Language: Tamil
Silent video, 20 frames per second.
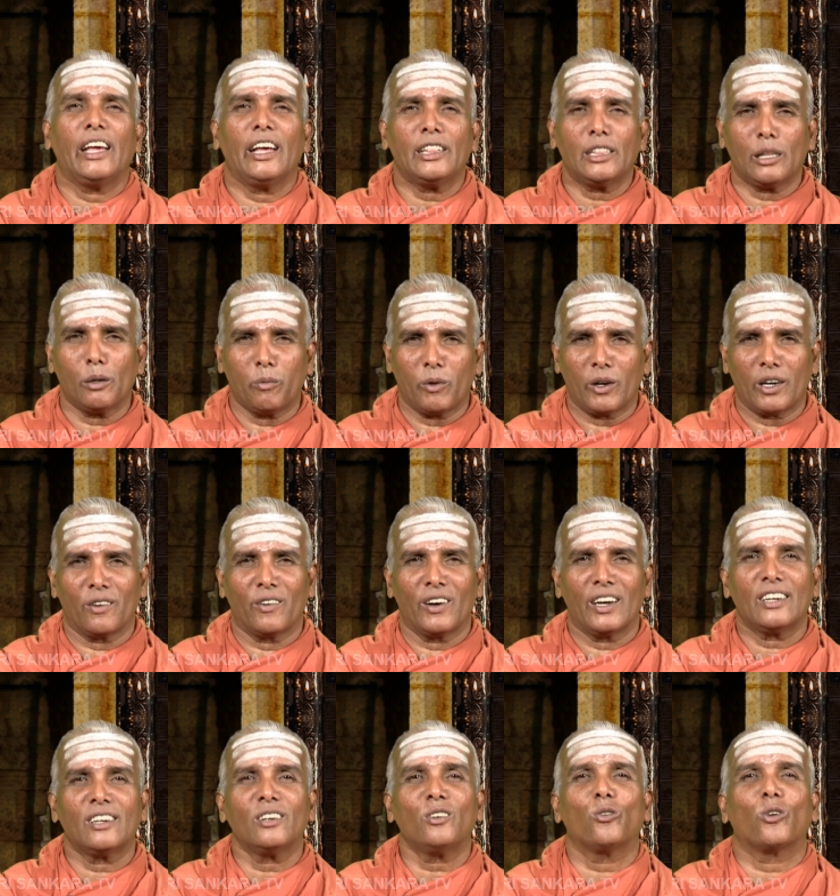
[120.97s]
ஏற்றப்பட்ட
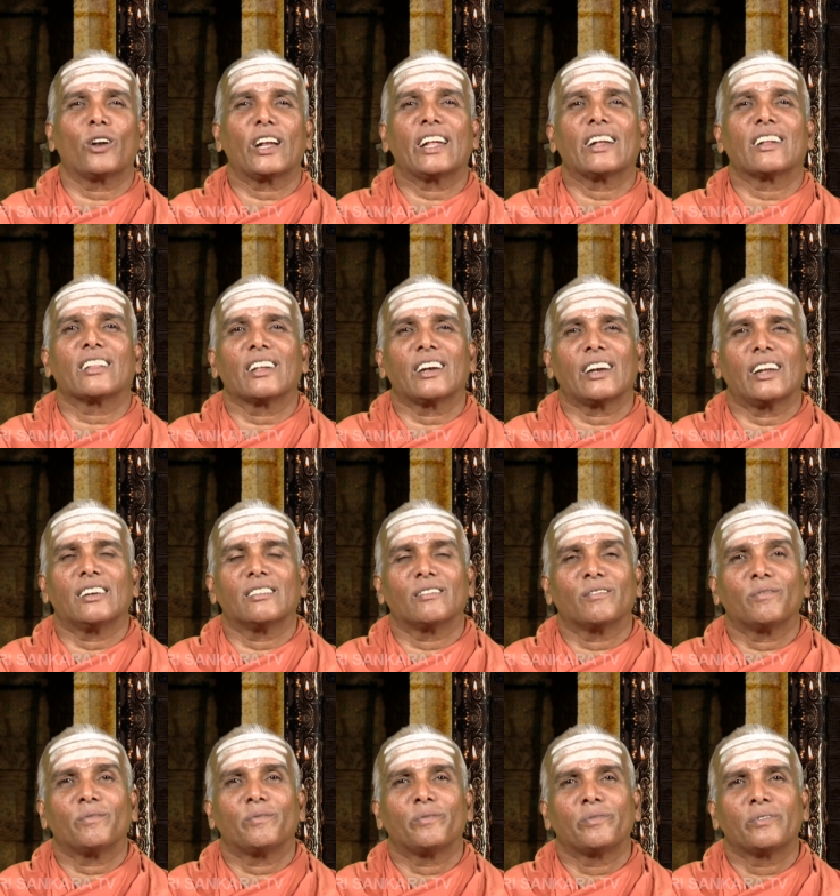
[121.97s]
வழக்கு குறையிறதில்ல
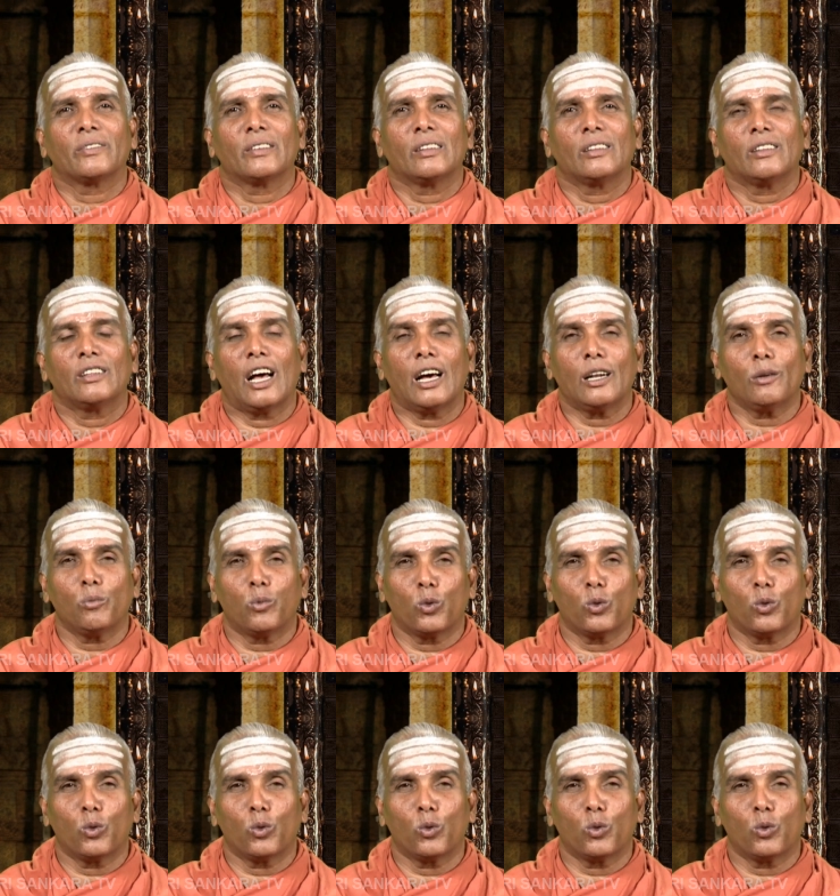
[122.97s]
தான்